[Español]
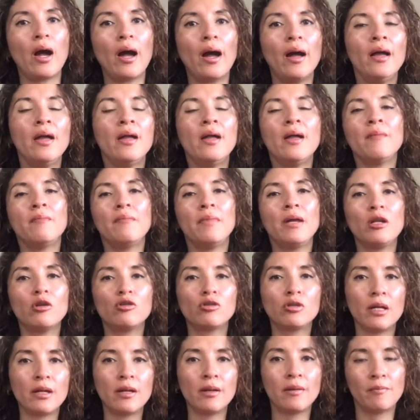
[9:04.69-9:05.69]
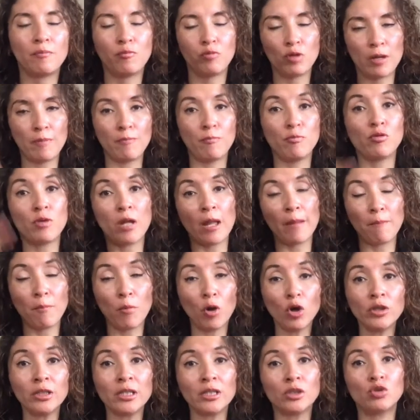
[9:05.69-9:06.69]
A, eh, y
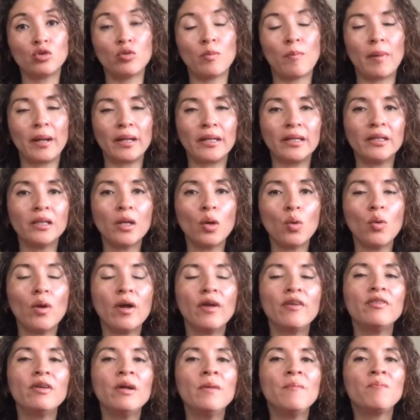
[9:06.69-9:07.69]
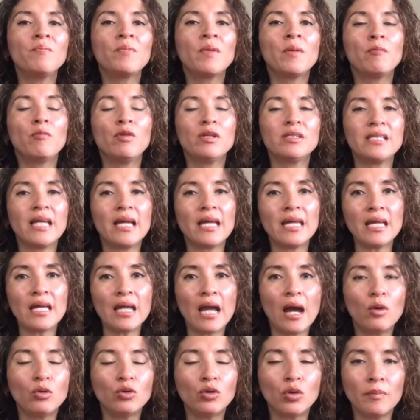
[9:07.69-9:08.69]
pones tu página web, pues
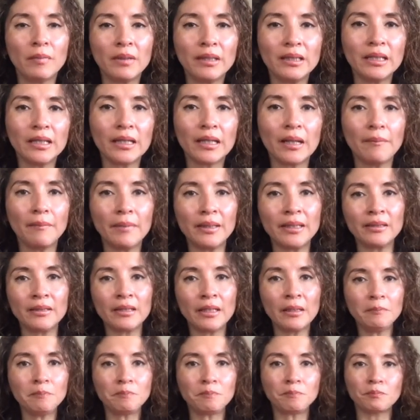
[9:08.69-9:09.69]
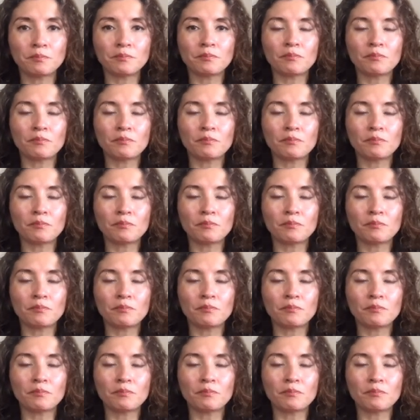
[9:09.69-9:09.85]
ahí automáticamente